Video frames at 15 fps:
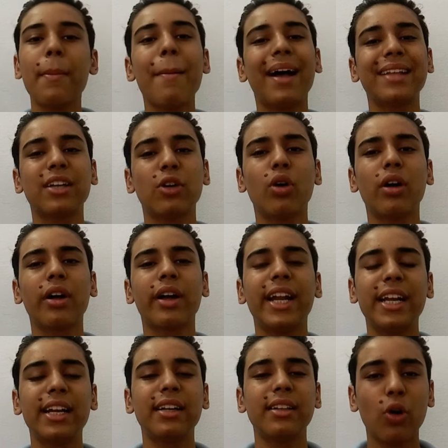मैं बात करूँगा
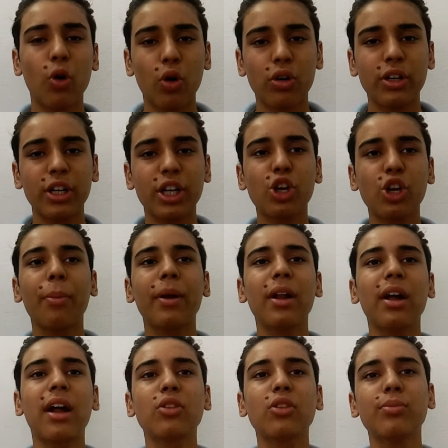कि देखो टिकटॉक
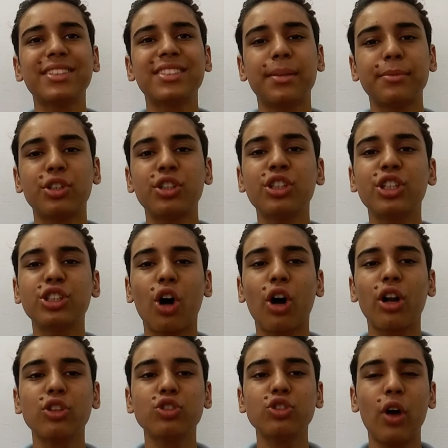पर अगर तुम ऐसे समझो
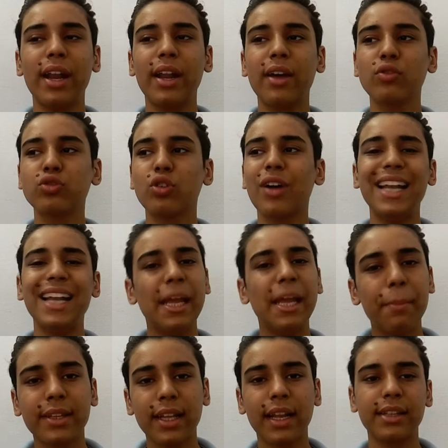टिकटॉक पर जो है ना उसको गालियाँ
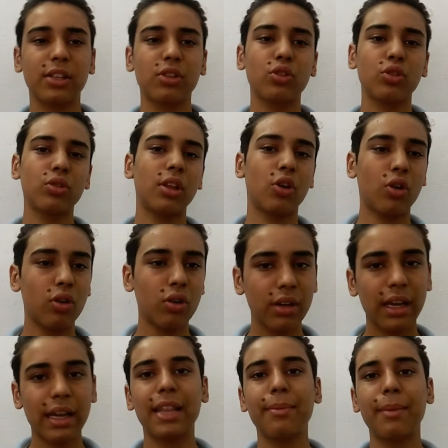ही पढ़ती रहती है तो तुम देखो
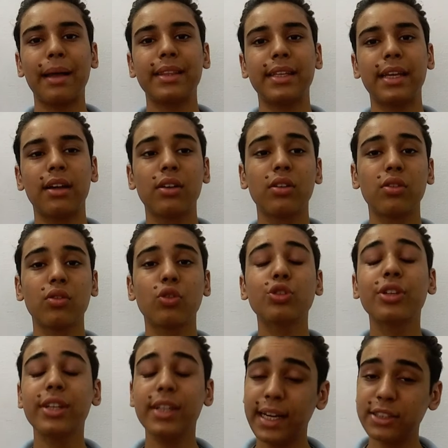गलत बात है
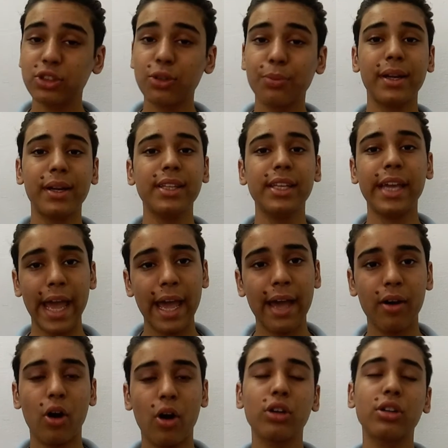कुछ क्रिएटर्स को पढ़ती
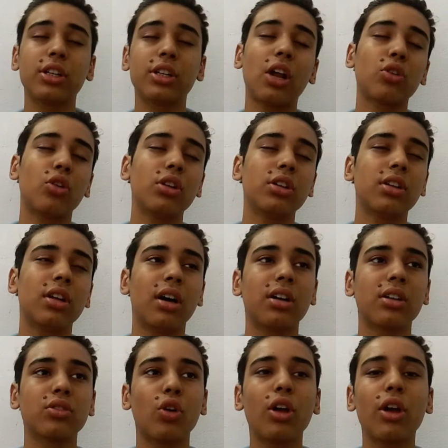हैं और टिकटॉक थोड़े
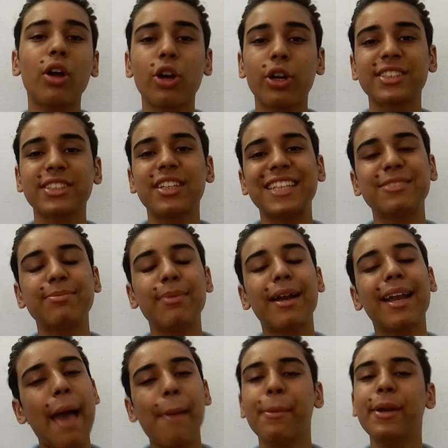थोड़े दूर से
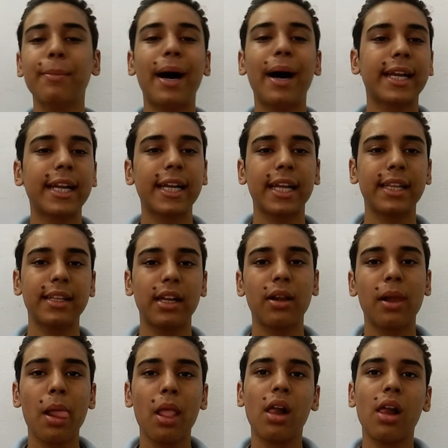रेस्पेक्ट है भी नहीं मार्केट के
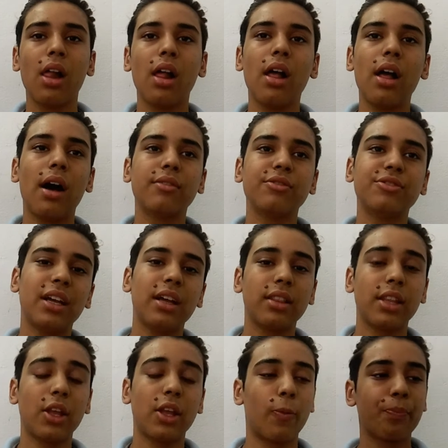अंदर
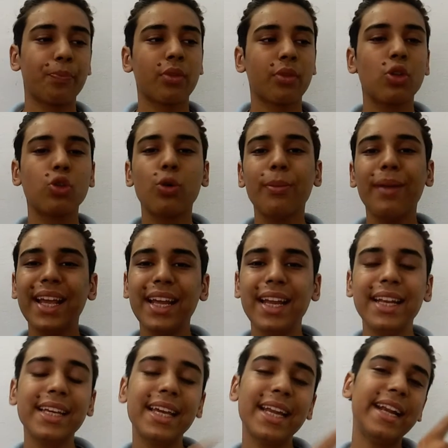देखो तुमने
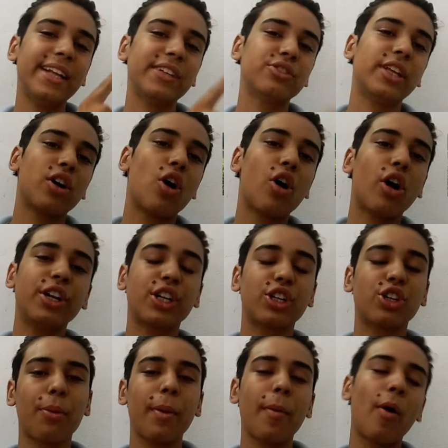इन क्रिएटर्स देखा होगा
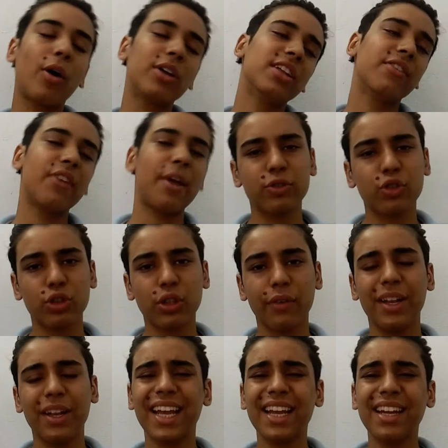टिकटॉक पर बहुत ज़्यादा फेमस
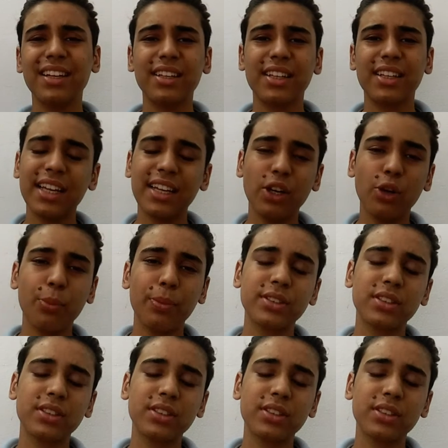होते हुए लेकिन क्या